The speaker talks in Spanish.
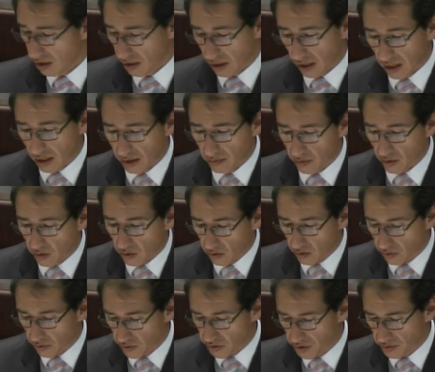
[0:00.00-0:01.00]
abocó
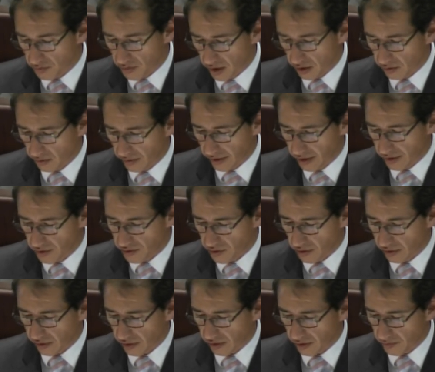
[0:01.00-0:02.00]
conocimiento e inició
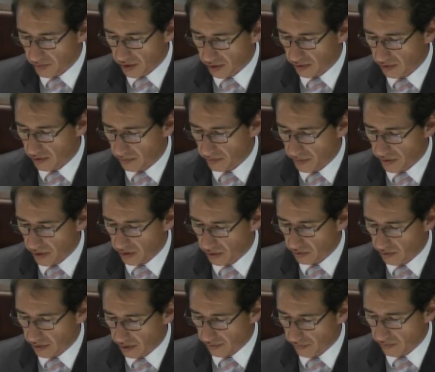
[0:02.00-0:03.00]
el tratamiento del
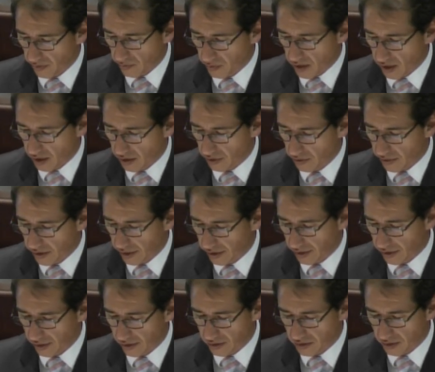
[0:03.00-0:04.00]
proyecto de reforma a la Ley
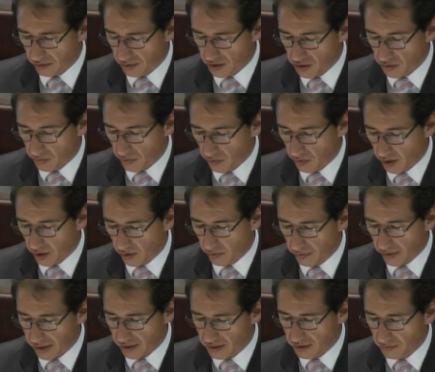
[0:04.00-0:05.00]
Orgánica de Servicio Público
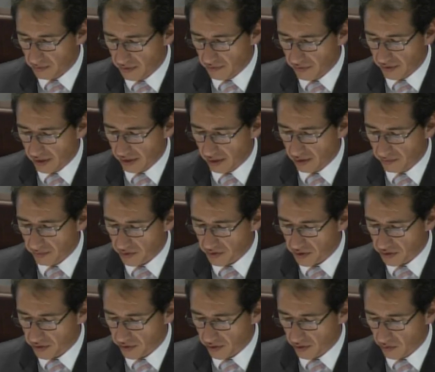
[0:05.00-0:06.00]
para simplificar el
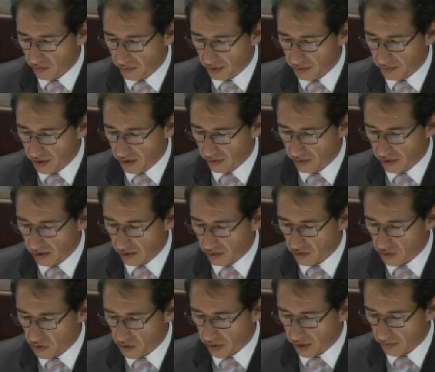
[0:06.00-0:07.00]
proceso de cumplimiento de la
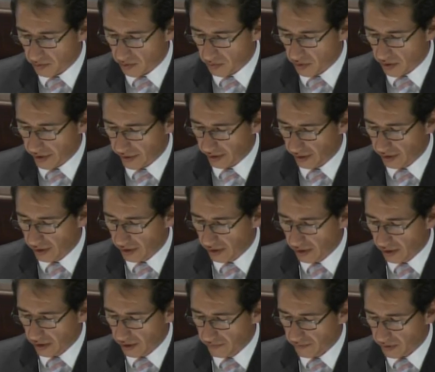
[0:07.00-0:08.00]
consulta popular
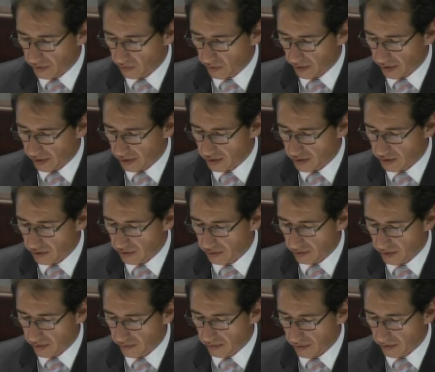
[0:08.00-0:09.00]
efectuada el 19
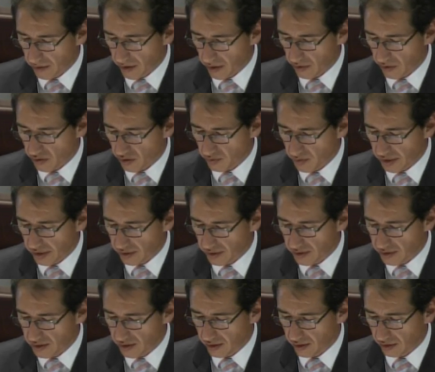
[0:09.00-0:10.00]
de febrero de
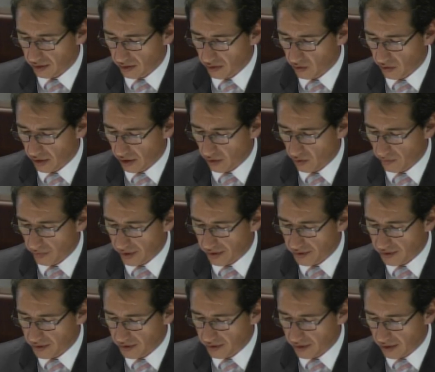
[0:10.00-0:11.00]
2017, con la
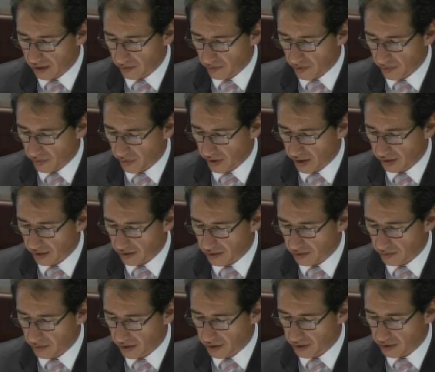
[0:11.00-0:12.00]
comparecencia de la proponente
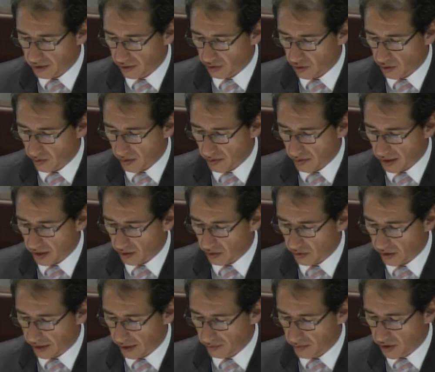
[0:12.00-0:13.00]
asambleísta Norma Vallejo
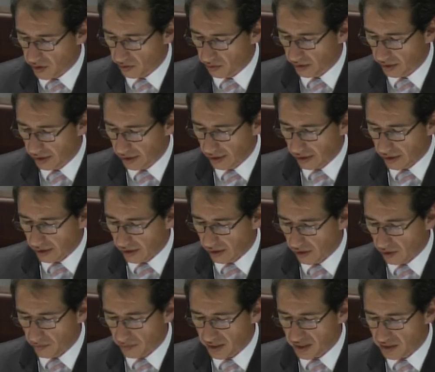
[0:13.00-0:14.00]
Jaramillo, que en
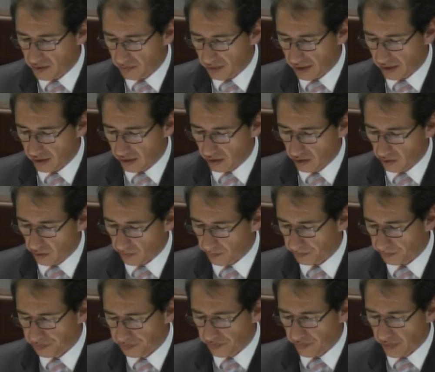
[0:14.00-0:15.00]
lo principal indicó
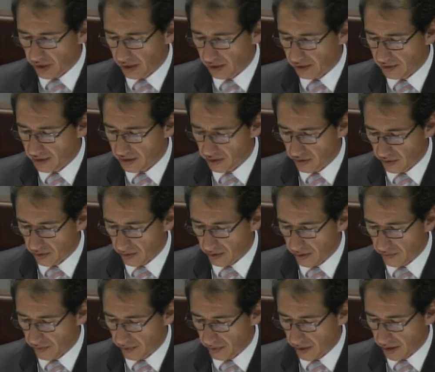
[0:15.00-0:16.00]
que el 19
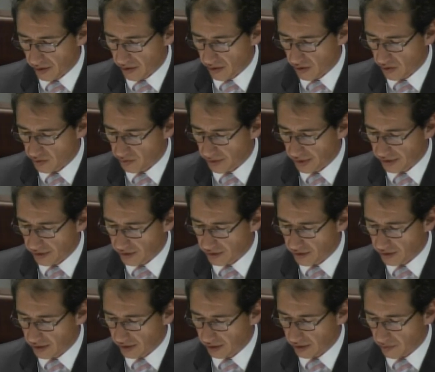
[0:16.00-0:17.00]
de febrero de
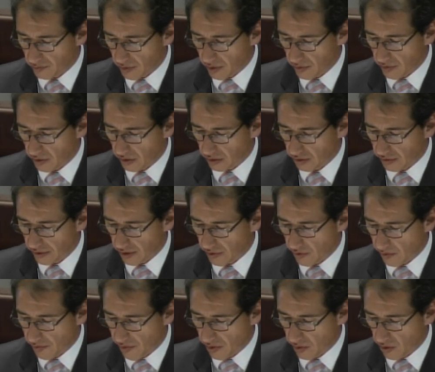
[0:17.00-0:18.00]
2017 el pueblo ecuatoriano
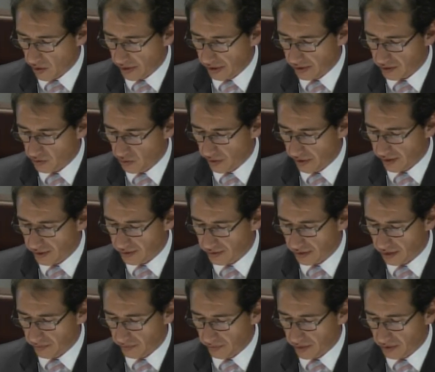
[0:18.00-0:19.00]
aprobó en las urnas
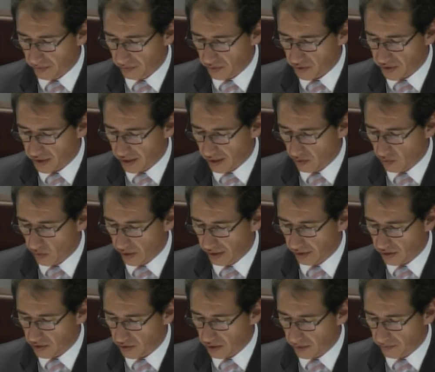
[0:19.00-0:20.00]
que quien posea
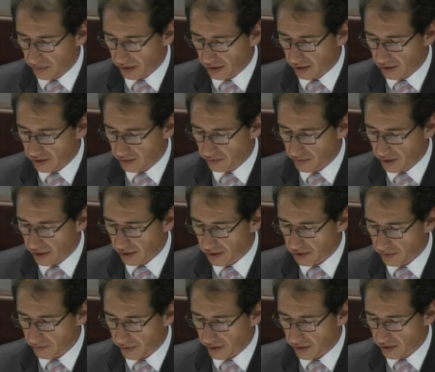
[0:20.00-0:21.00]
cuentas o capitales en bienes
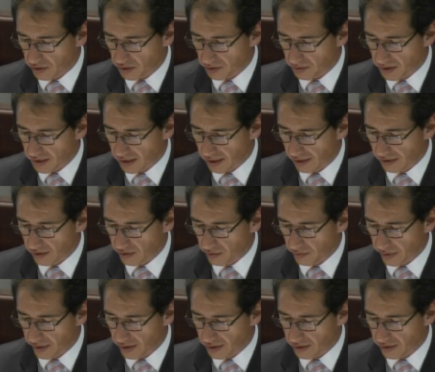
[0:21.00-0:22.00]
de paraísos fiscales no
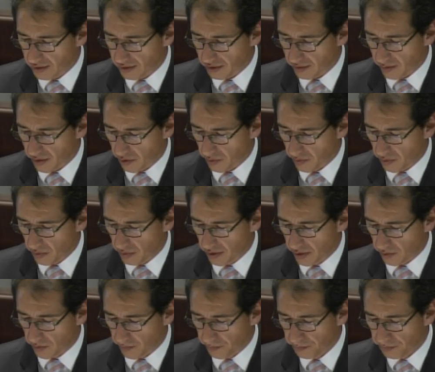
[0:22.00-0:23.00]
puede ser servidor
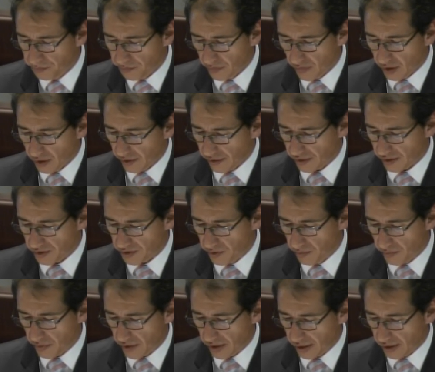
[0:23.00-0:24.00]
público,
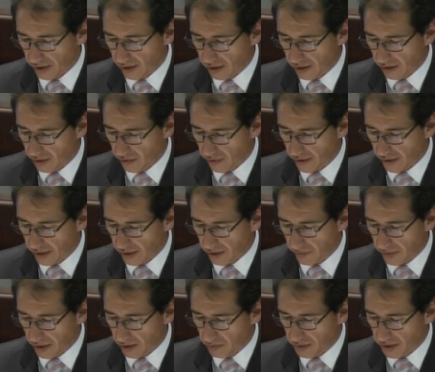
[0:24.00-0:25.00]
razón por la que la Ley Orgánica
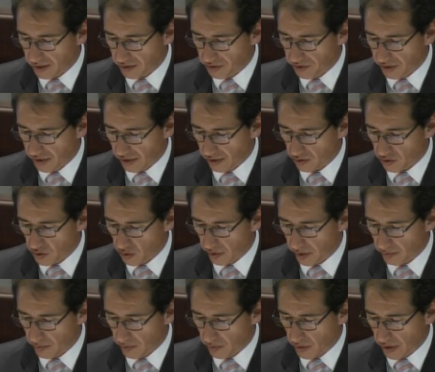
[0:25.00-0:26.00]
para la aplicación de la
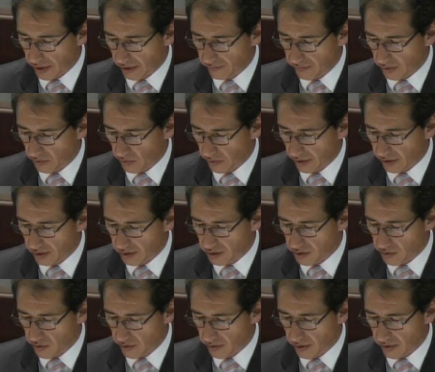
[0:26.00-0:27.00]
consulta popular efectuada el
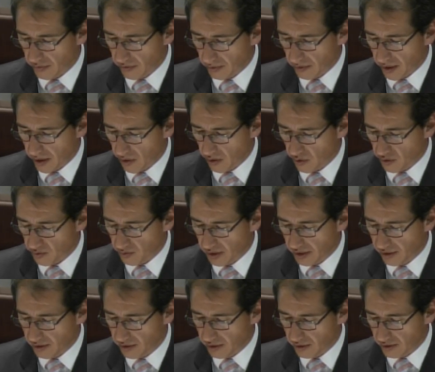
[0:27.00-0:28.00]
19 de febrero de
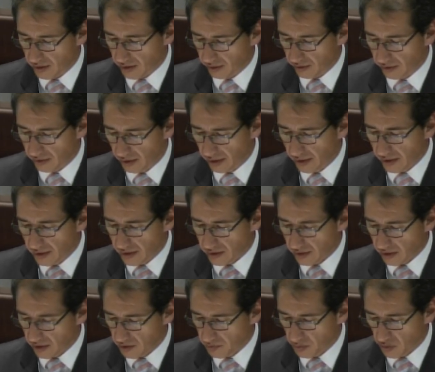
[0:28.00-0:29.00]
2017
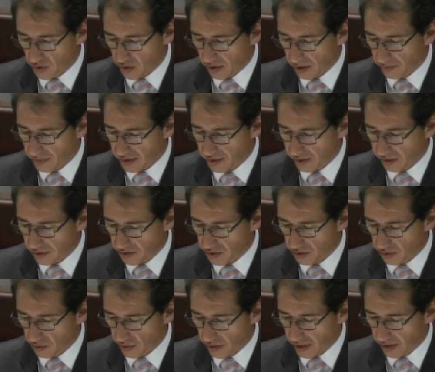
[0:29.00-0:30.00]
se dispuso la
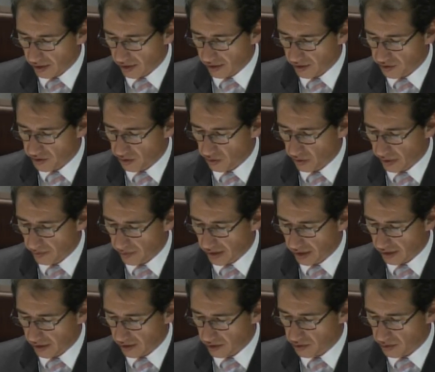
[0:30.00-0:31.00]
presentación de una declaración
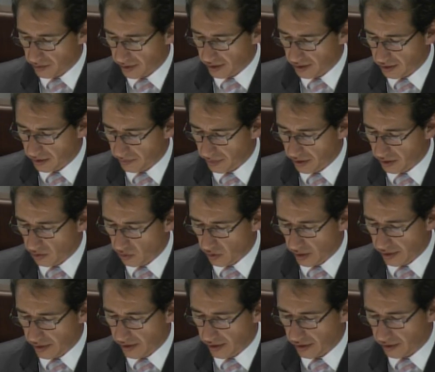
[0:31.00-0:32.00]
juramentada sobre esta
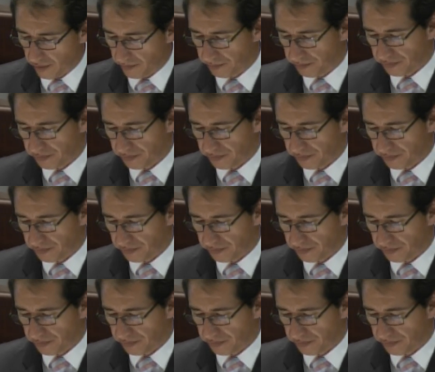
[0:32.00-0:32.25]
particularidad.